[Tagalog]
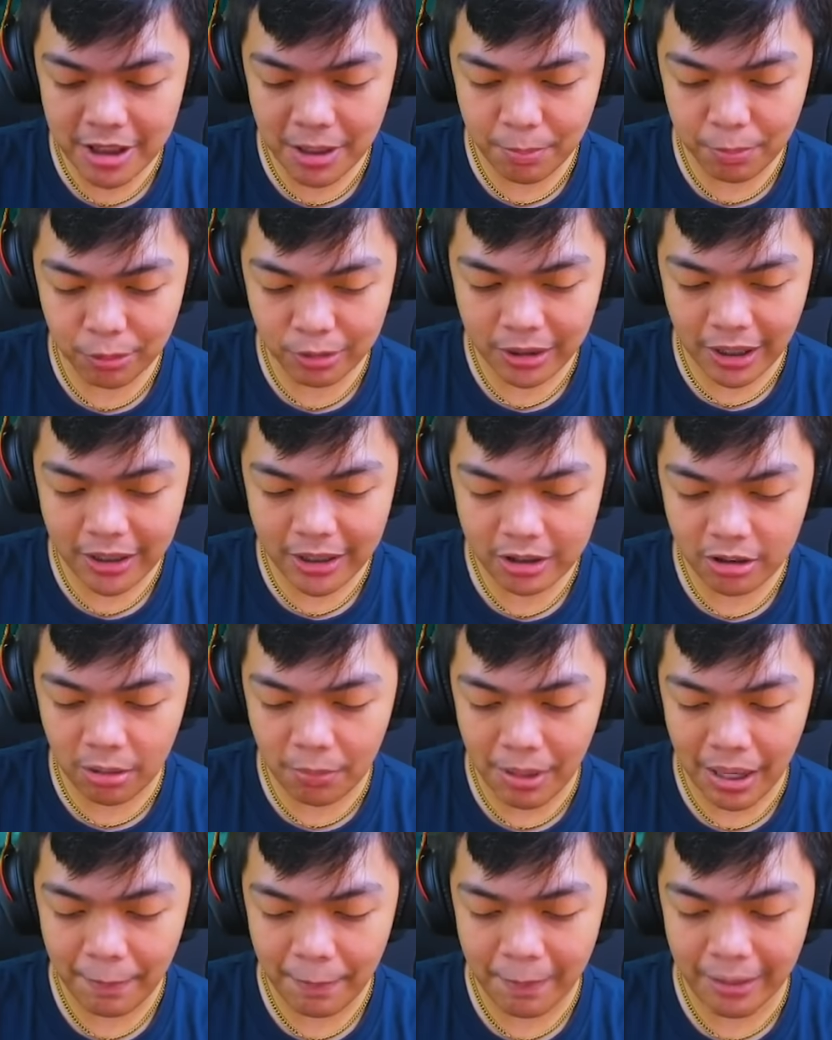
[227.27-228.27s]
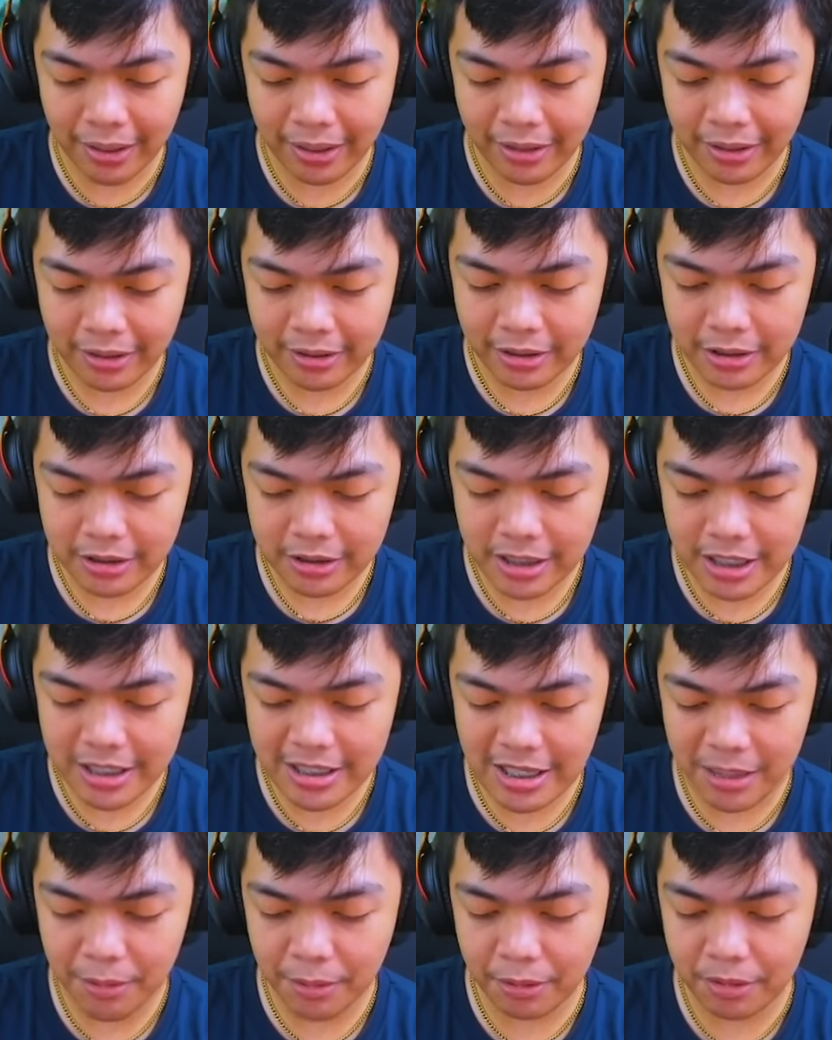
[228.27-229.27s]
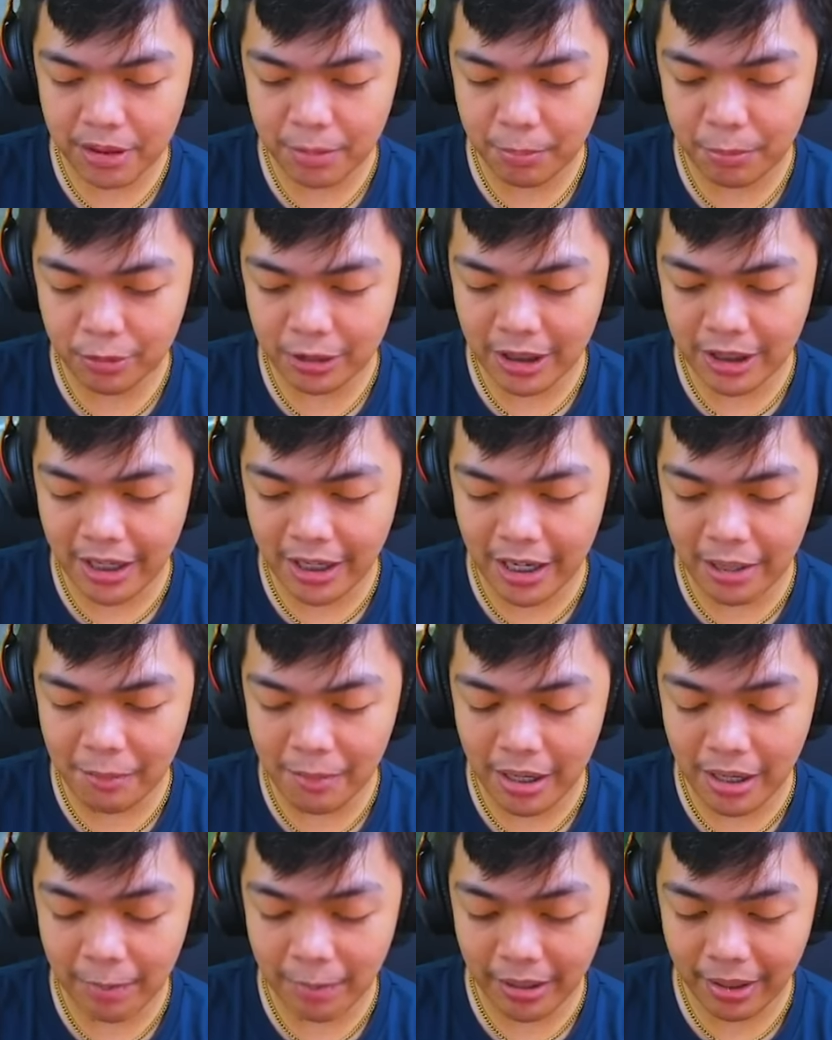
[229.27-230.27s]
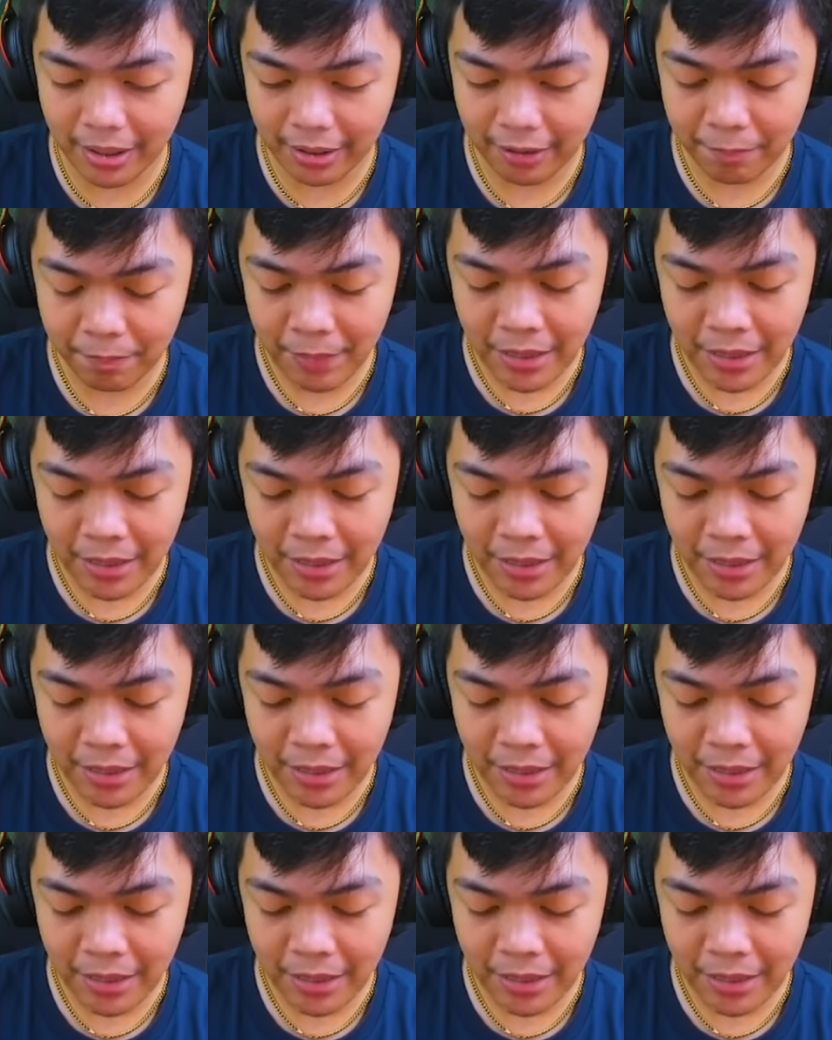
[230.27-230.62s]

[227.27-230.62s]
GG po tayo dito mga par. Sinasabi ko na po talaga yun mga par.